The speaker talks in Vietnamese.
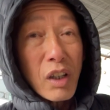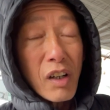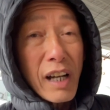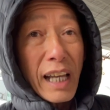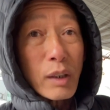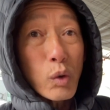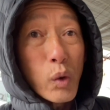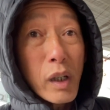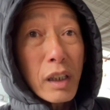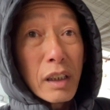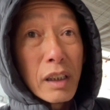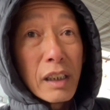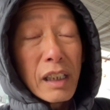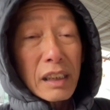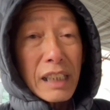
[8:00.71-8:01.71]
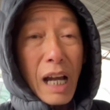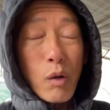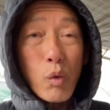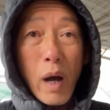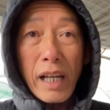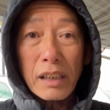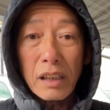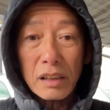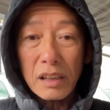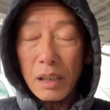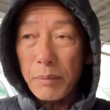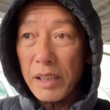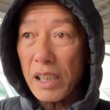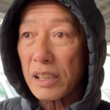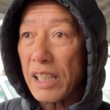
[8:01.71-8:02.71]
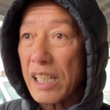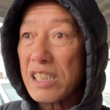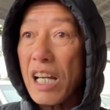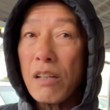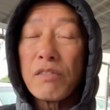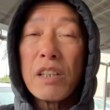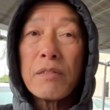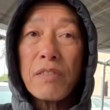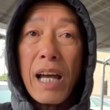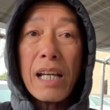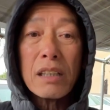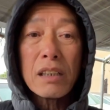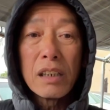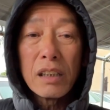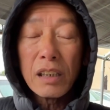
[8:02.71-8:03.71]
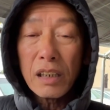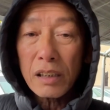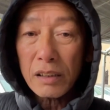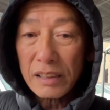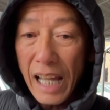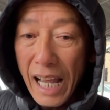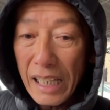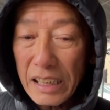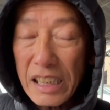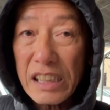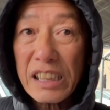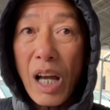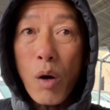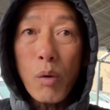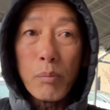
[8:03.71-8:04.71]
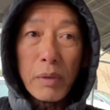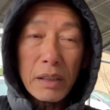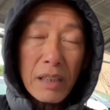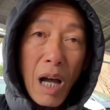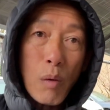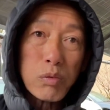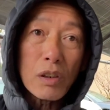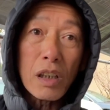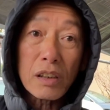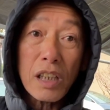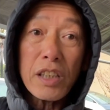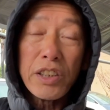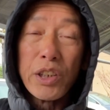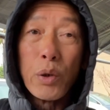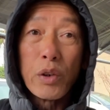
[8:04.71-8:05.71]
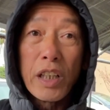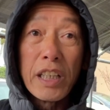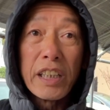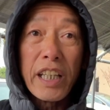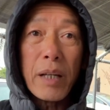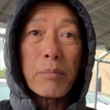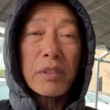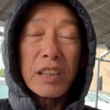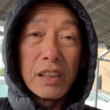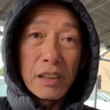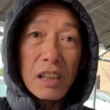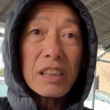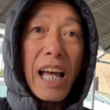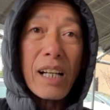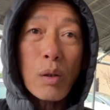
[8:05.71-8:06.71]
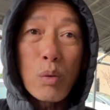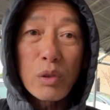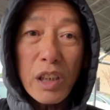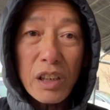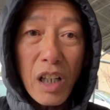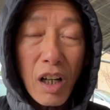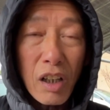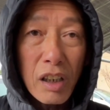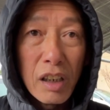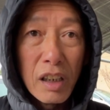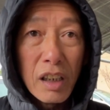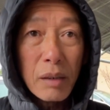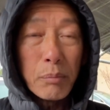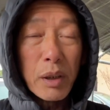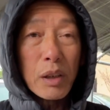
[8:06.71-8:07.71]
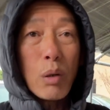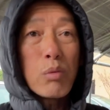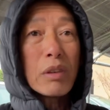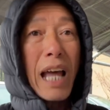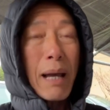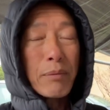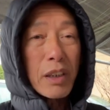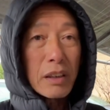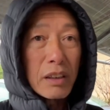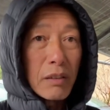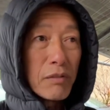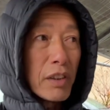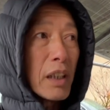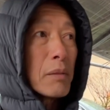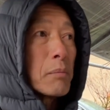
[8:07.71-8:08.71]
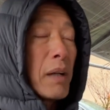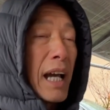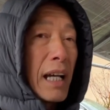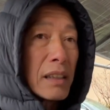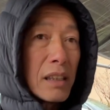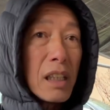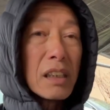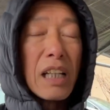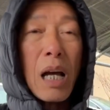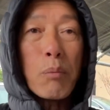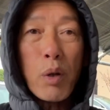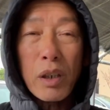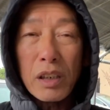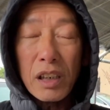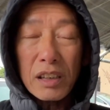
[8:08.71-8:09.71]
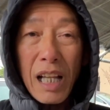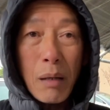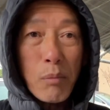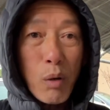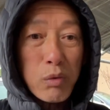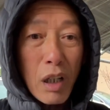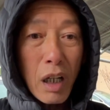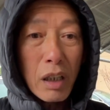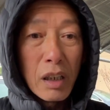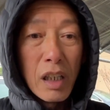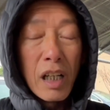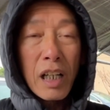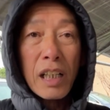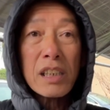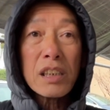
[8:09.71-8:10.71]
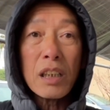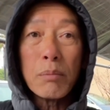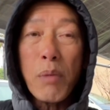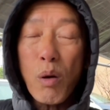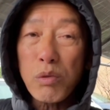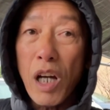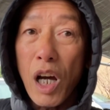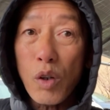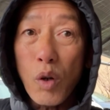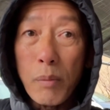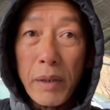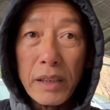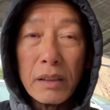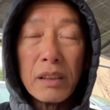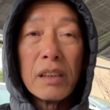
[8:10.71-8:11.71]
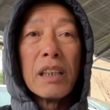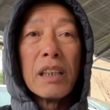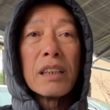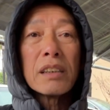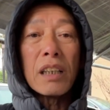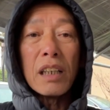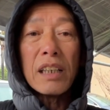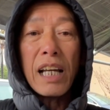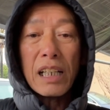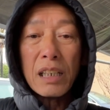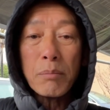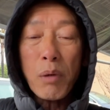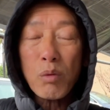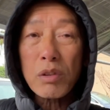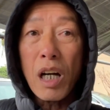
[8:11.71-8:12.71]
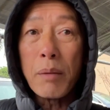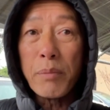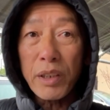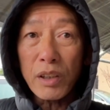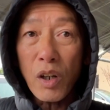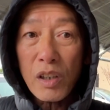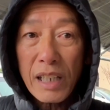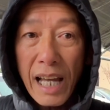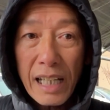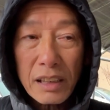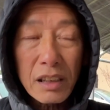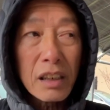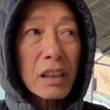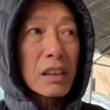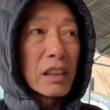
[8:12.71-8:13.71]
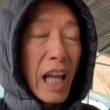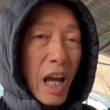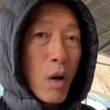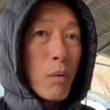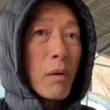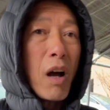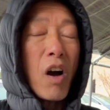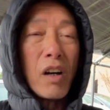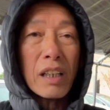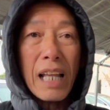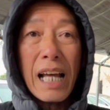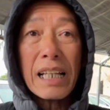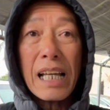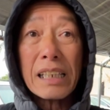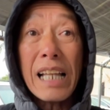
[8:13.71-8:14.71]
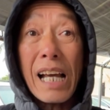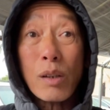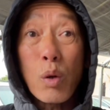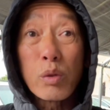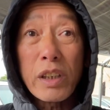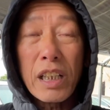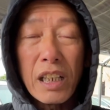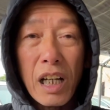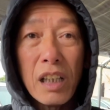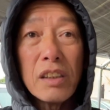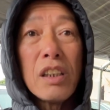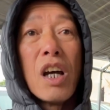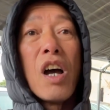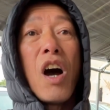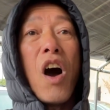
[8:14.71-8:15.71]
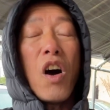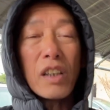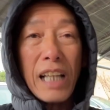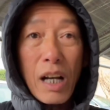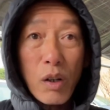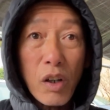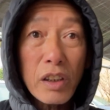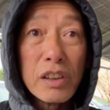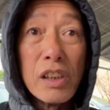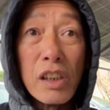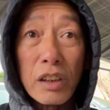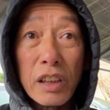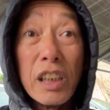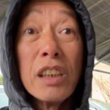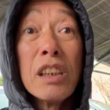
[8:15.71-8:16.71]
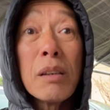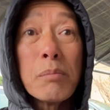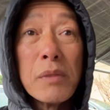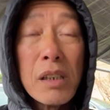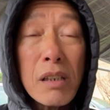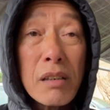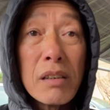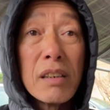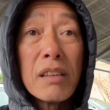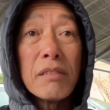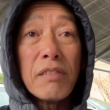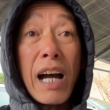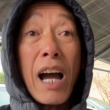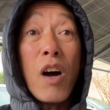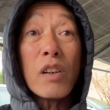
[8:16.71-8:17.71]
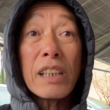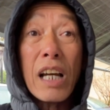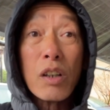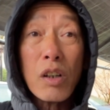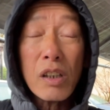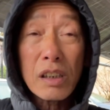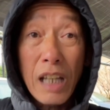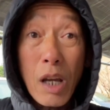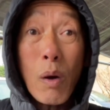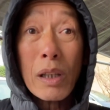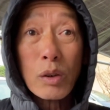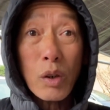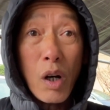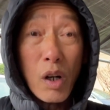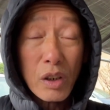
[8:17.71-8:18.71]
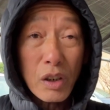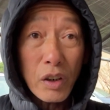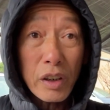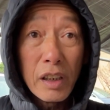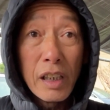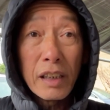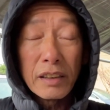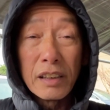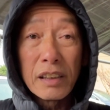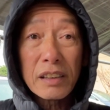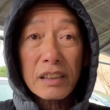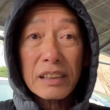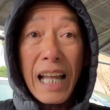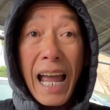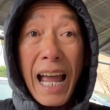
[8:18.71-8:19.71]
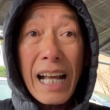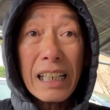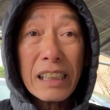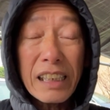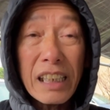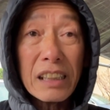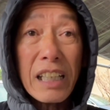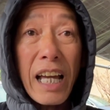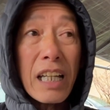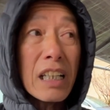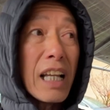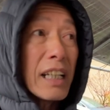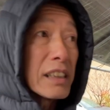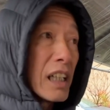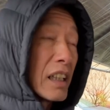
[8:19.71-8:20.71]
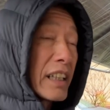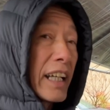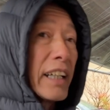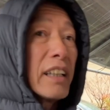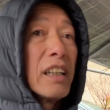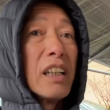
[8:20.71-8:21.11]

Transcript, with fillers: có Hàn Quốc đã qua được thì bây giờ tại sao VinFast đã đi sau mình học được rất nhiều kinh nghiệm từ những đại công ty đó mình không làm được những việc mà tất cả mọi người đang mong đợi cái sự mong đợi của mình chỉ là cái mong đợi mình nói ra chứ nếu họ đã là đại công ty lớn họ đã có đường đi nước bước và họ đã có kế hoạch của họ rồi nhưng đáng tiếc hay là giờ này